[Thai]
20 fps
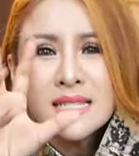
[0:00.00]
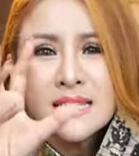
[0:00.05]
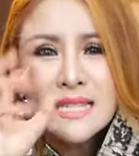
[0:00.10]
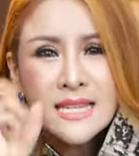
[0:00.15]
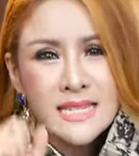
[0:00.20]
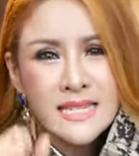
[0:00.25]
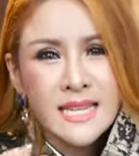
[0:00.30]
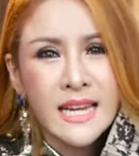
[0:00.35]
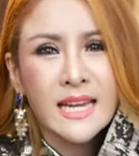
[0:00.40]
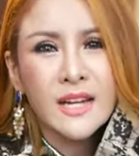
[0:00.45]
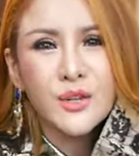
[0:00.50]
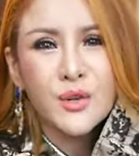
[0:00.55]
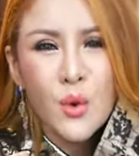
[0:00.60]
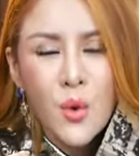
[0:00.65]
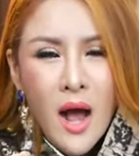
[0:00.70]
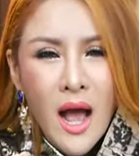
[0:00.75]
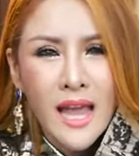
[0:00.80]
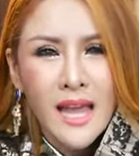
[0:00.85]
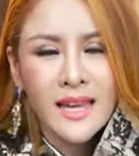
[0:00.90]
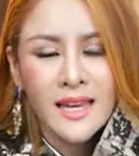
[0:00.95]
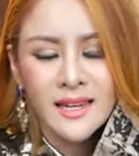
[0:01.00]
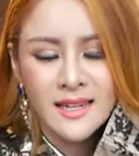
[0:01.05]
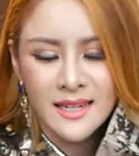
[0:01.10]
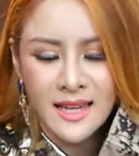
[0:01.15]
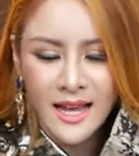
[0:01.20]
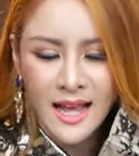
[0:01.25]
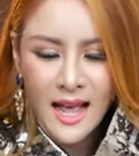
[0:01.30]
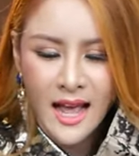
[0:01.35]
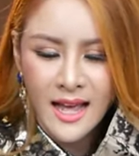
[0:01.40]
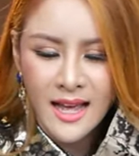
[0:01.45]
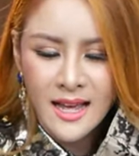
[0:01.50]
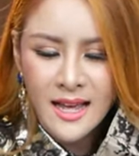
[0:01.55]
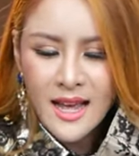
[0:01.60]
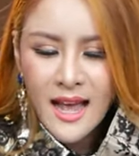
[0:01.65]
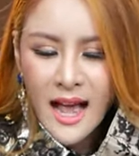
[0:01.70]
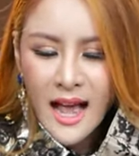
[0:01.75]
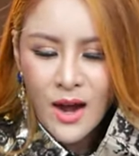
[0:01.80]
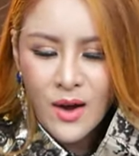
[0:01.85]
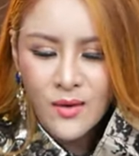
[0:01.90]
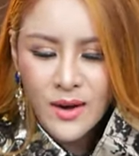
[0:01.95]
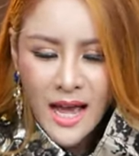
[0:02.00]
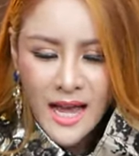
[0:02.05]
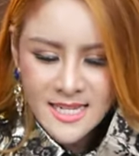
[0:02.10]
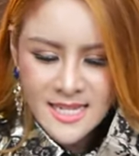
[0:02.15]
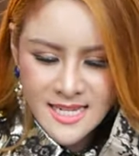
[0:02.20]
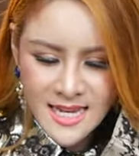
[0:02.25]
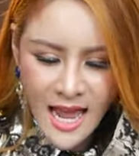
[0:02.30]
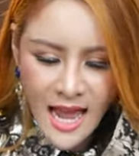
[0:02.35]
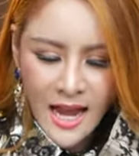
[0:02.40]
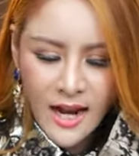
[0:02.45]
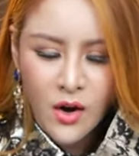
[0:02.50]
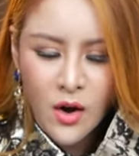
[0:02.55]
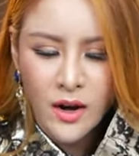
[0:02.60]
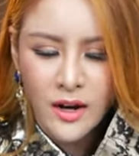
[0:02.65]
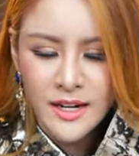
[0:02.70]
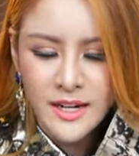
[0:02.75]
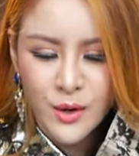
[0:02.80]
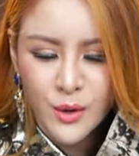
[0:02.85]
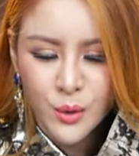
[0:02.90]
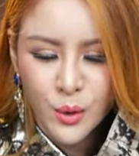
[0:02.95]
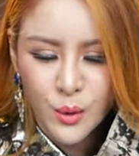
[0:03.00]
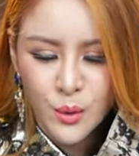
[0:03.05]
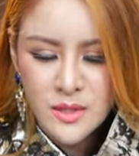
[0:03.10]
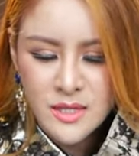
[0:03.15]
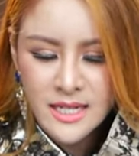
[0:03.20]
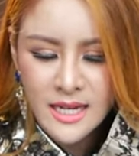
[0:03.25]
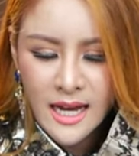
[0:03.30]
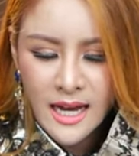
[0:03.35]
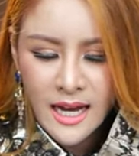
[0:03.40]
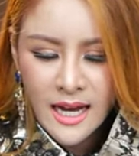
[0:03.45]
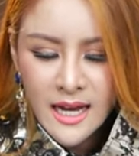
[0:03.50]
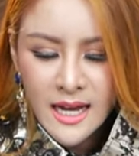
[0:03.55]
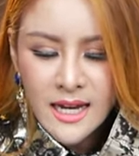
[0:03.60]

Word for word: จริงๆด้วยนะคะเอาละแชร์ก่อนแล้วเดี๋ยวครูจะ